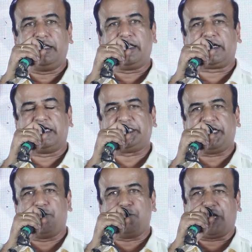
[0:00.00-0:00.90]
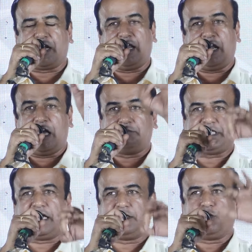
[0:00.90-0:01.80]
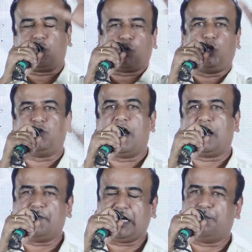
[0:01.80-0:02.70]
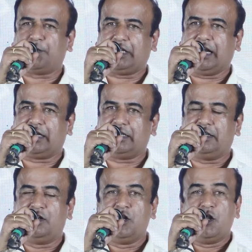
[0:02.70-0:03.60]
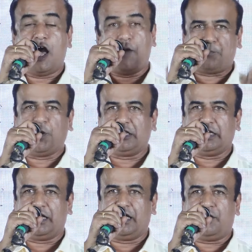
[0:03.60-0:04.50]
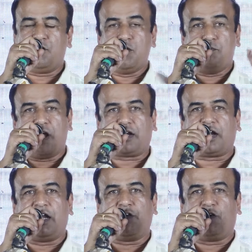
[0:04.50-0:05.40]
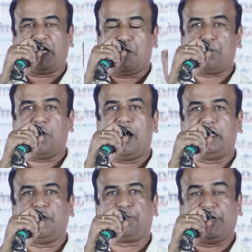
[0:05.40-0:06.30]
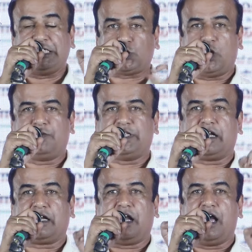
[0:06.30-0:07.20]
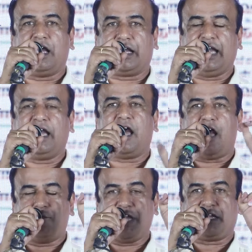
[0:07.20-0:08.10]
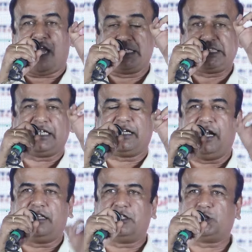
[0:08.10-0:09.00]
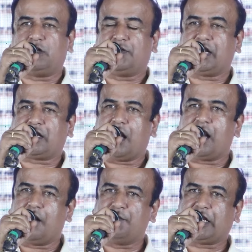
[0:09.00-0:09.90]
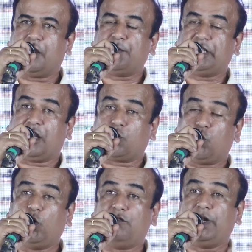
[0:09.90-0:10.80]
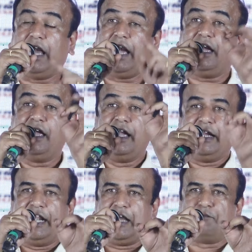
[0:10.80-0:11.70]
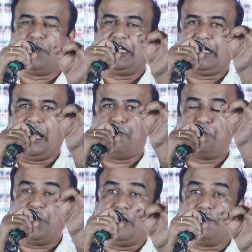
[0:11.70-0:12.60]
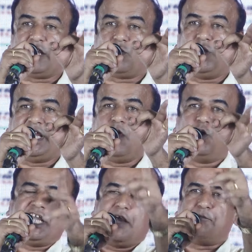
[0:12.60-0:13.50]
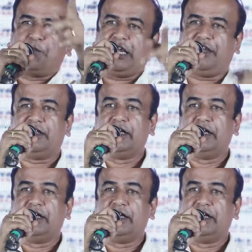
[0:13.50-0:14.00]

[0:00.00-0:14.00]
எதிர்கட்சி எம்பிக்கள் எல்லாம் சேர்ந்து ஒரு குழுவாக அமைக்கப்பட்டார்கள் அப்பொழுது மக்களினுடைய பாதிப்பை சொல்வதற்காக அமைக்க அரசிற்கு எடுத்து சொல்வதற்காக அமைக்கப்பட்ட குழுவிலே இடம்பெற்ற பெருமைக்குரிய ஒரு எம்பி